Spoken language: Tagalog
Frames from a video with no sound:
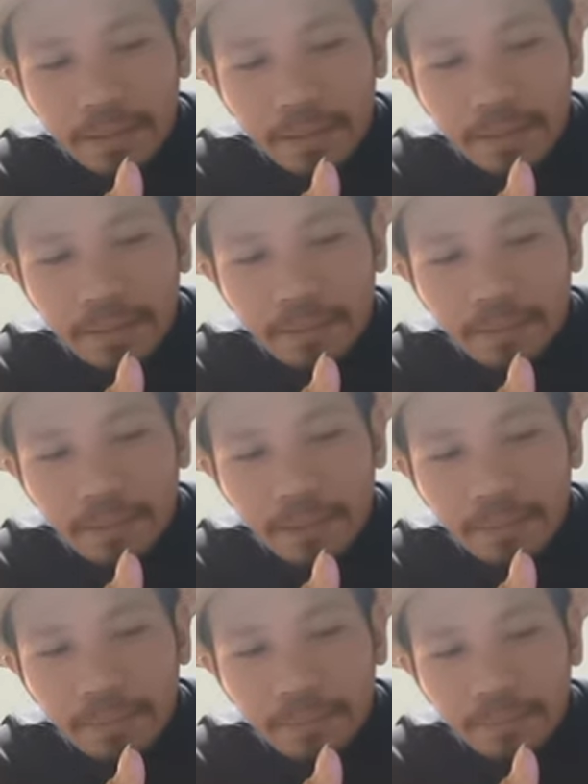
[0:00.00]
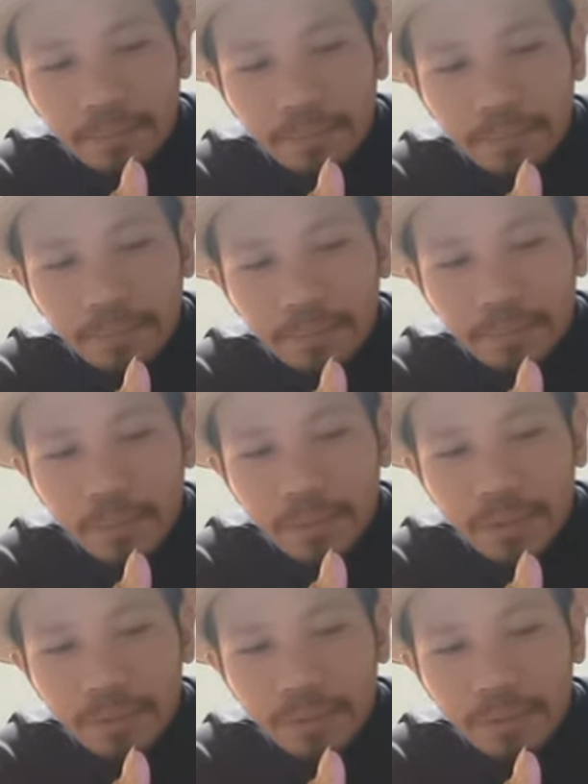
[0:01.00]
last name,
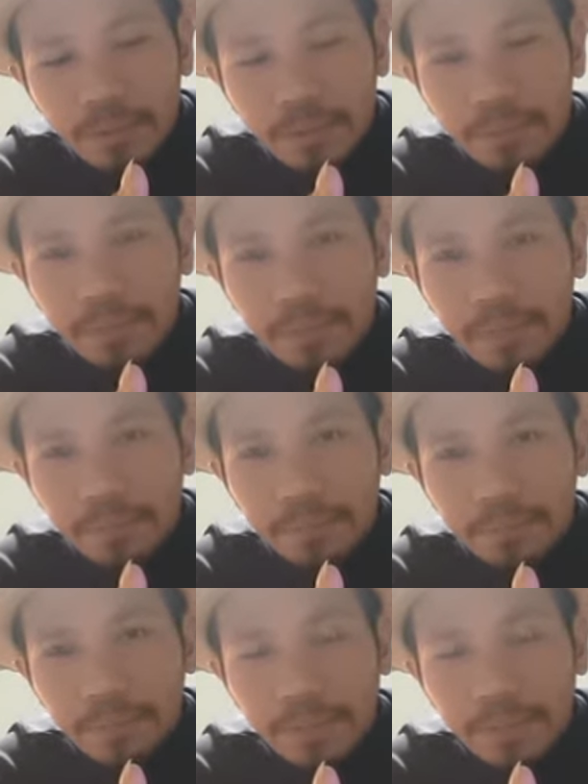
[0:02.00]
first name, second name.